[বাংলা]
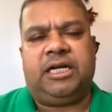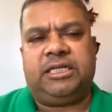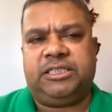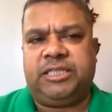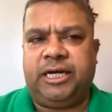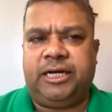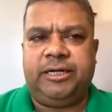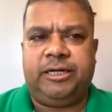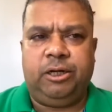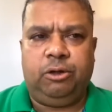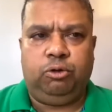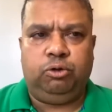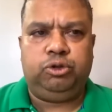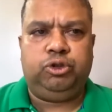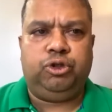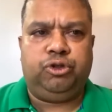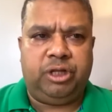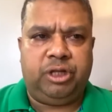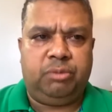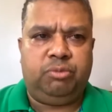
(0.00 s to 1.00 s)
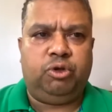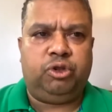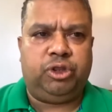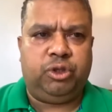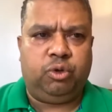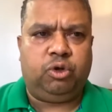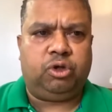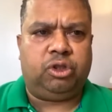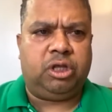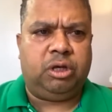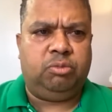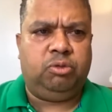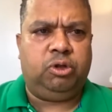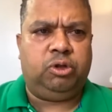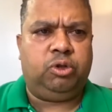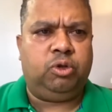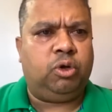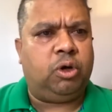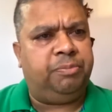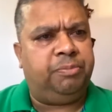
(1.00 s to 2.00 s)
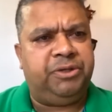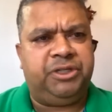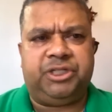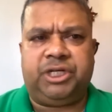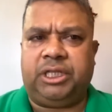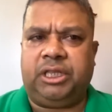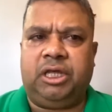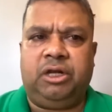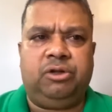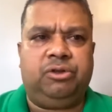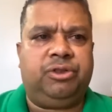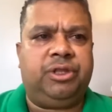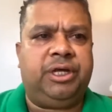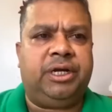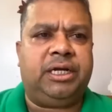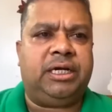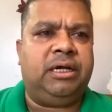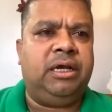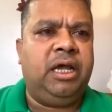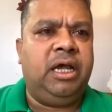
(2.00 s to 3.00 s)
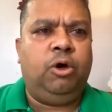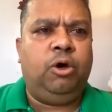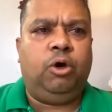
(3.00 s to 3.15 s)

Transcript: রাস্তাঘাটে লোকজনদের মতো কথা বলতো অফিস আদালতেরা